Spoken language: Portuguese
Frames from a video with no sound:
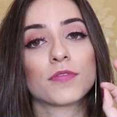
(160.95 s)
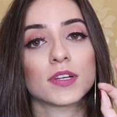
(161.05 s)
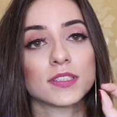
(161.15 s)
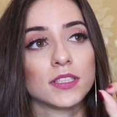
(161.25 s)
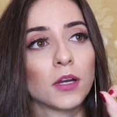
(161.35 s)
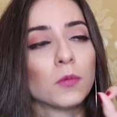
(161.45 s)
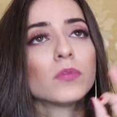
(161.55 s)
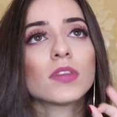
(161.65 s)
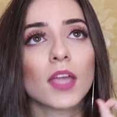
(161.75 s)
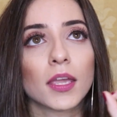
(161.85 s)
Fazia
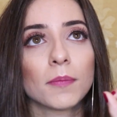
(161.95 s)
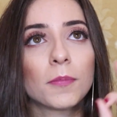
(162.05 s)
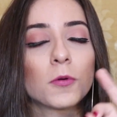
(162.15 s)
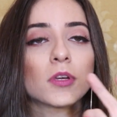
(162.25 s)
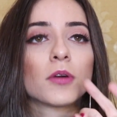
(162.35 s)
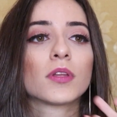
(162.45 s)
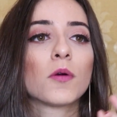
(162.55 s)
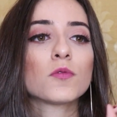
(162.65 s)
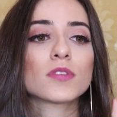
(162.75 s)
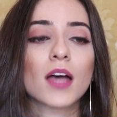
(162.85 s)
um tempo que eu
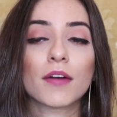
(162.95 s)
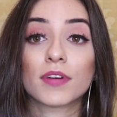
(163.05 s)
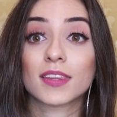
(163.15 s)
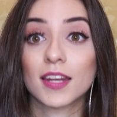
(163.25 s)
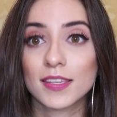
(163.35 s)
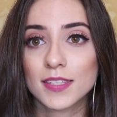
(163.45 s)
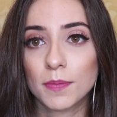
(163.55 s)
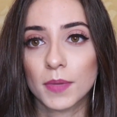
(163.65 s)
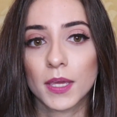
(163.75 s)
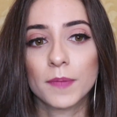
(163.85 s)
não usava
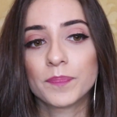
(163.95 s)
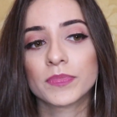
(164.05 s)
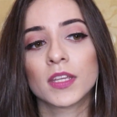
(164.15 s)
3CM,